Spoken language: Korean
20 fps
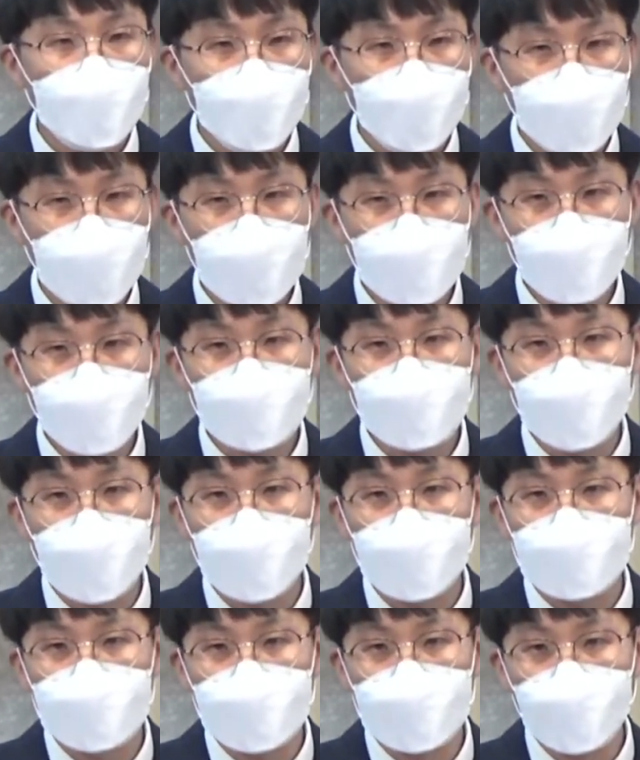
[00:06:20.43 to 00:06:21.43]

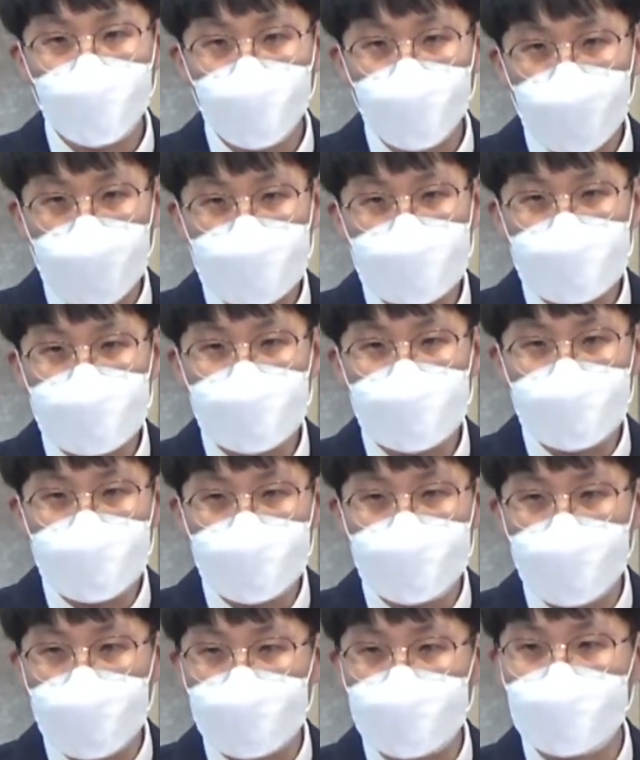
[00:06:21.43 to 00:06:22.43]
회복되어지도록 하시는 그
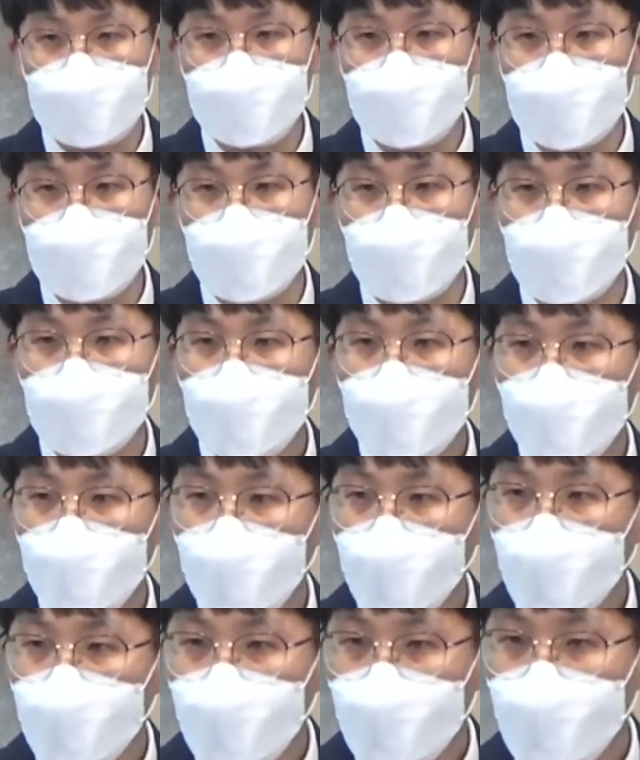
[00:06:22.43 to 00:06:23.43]
말씀이 오늘